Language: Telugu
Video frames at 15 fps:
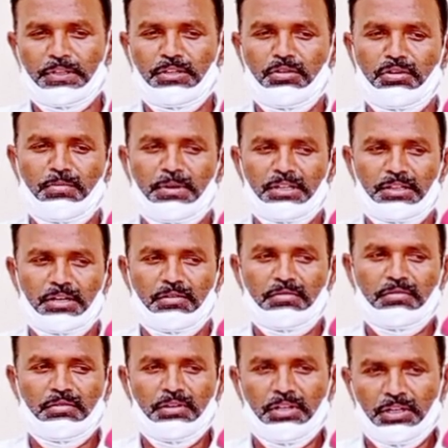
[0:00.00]
పథంలో మాత్రం
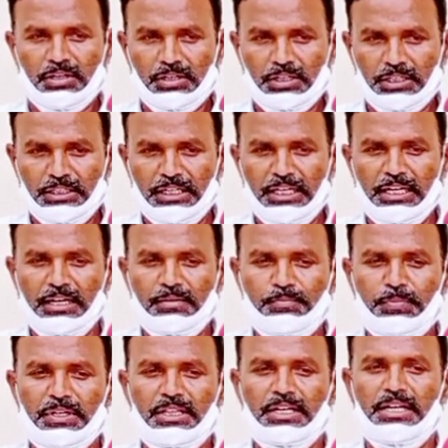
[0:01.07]
ఏ
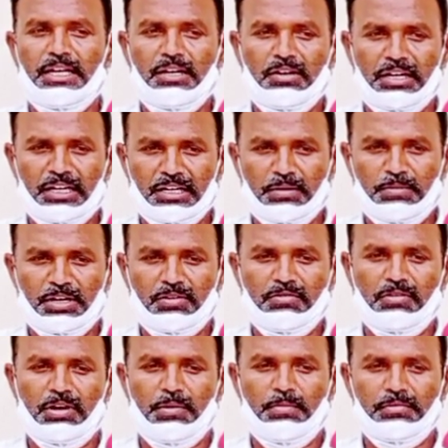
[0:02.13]
పథకాలు కనుక
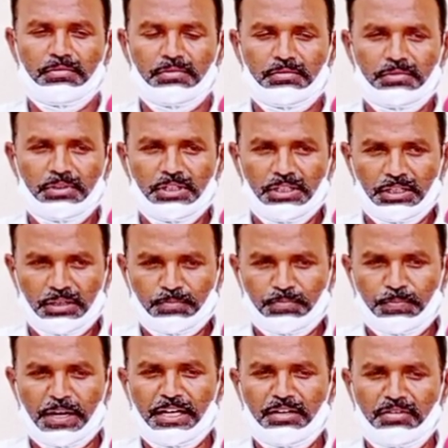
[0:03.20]
మనకు
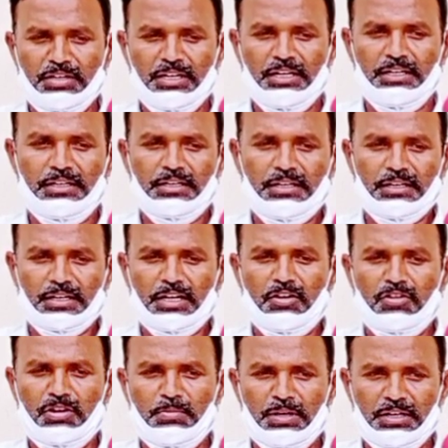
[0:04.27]
పైనుండి
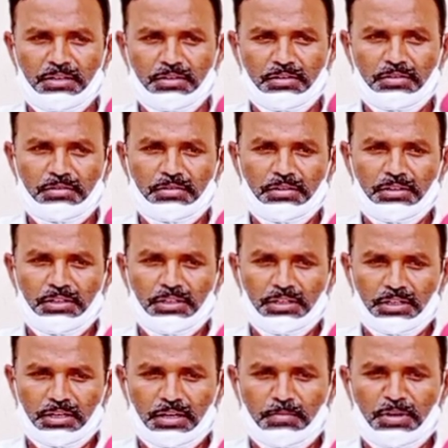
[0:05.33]
గవర్నమెంట్
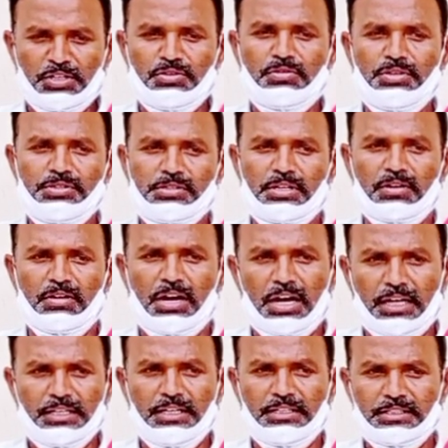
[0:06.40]
మంజూరు ఇస్తారో
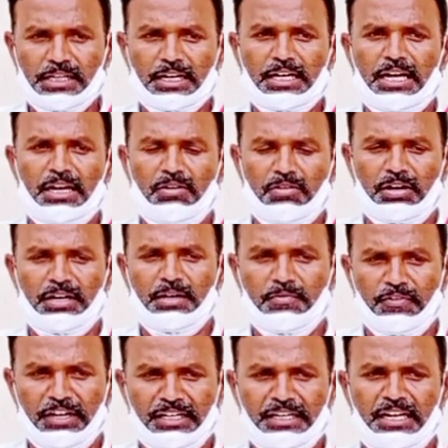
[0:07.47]
అది సకాలంలో అంటే
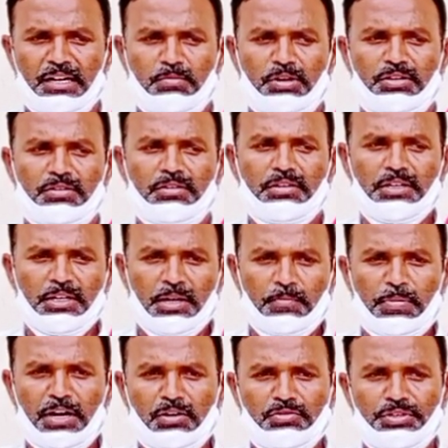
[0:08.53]
వెంటనే మనం
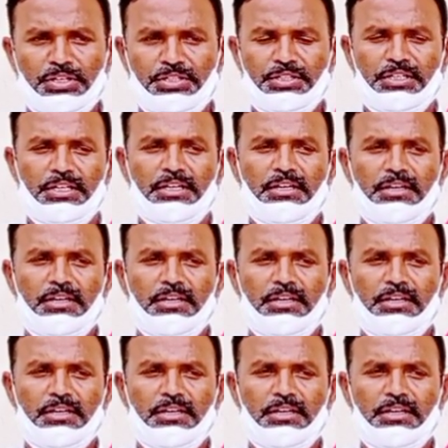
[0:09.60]
పనులు చేసి